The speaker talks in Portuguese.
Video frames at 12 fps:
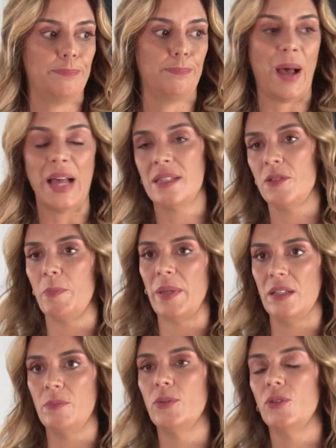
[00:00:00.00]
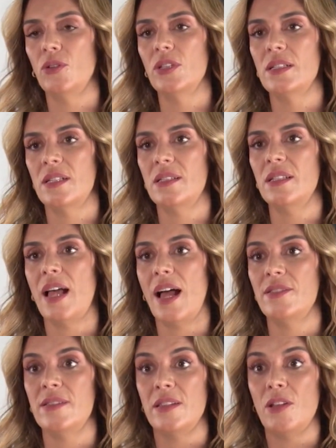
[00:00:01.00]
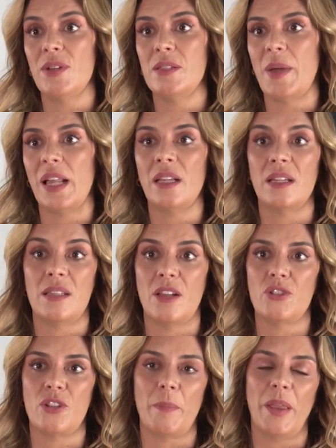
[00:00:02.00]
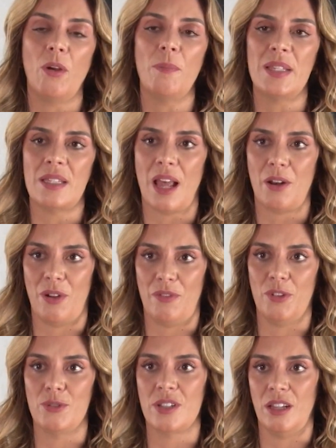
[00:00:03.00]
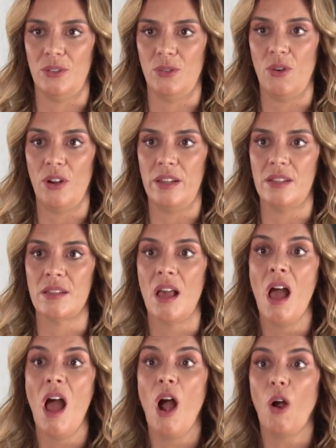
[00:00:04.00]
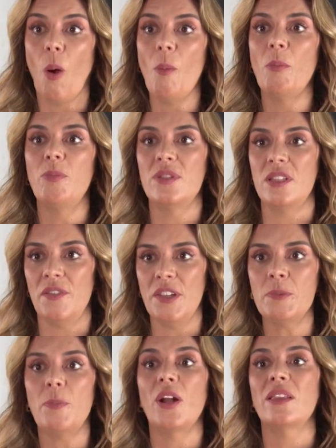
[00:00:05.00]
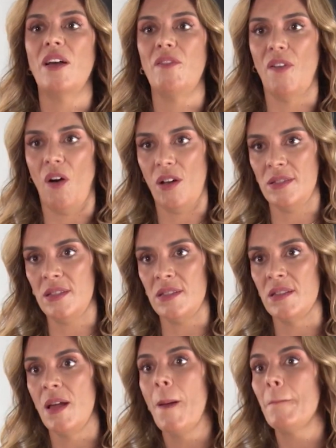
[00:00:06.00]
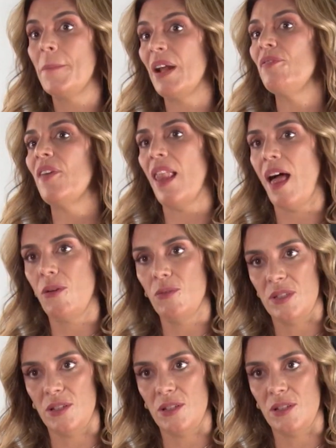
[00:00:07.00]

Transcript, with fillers: passam pela, por todas as idades. Então as marcas acho também começaram a ver os cantores como possíveis porta-vozes para falar com